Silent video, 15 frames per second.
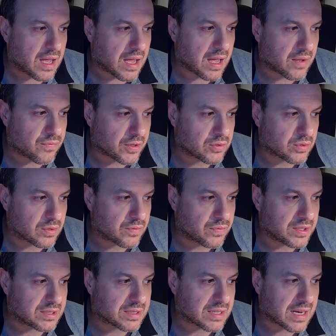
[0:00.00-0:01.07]
ha fatto il
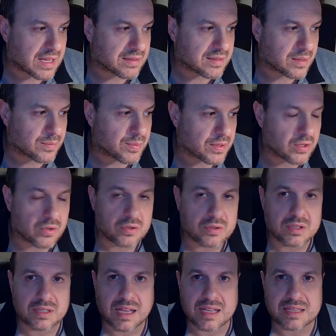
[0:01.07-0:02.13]
filtrante per il gol
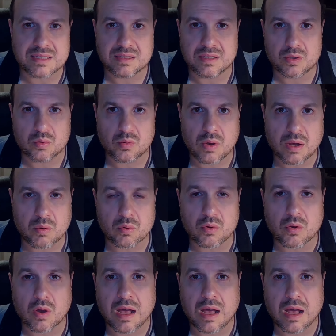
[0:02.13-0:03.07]
di Nasi del 2-1,